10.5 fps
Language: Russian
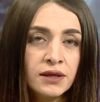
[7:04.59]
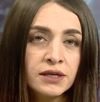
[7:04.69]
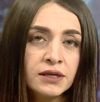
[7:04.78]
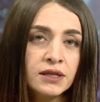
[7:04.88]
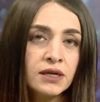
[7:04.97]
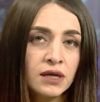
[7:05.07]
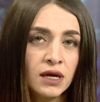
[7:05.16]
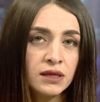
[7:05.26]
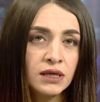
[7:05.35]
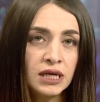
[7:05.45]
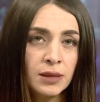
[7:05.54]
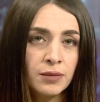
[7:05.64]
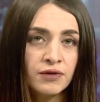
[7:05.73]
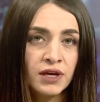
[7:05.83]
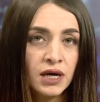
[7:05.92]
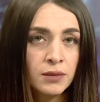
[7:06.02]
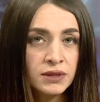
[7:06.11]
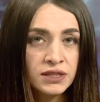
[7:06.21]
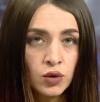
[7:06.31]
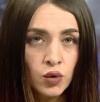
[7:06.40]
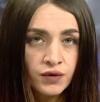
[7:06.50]
На неоднократные требования об
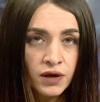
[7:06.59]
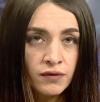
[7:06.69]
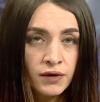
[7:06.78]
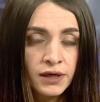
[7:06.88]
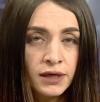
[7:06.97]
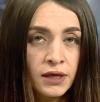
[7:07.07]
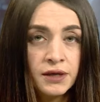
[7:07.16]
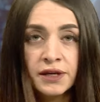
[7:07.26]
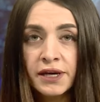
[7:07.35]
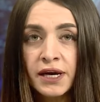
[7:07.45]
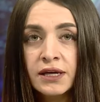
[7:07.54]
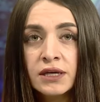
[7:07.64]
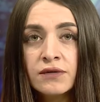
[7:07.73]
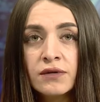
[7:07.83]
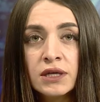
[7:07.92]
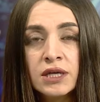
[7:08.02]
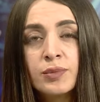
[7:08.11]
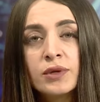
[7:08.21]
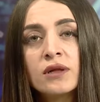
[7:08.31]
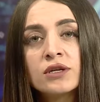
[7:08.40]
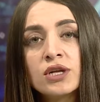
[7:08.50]
остановке водитель не реагировал и
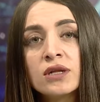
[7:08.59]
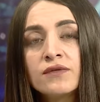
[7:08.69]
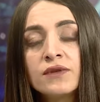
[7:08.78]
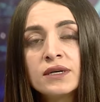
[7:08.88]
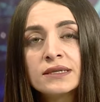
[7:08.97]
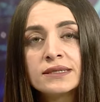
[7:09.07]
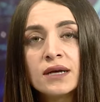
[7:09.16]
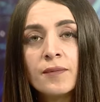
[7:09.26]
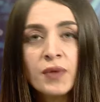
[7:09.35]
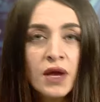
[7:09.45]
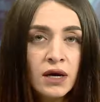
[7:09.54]
продолжал двигаться.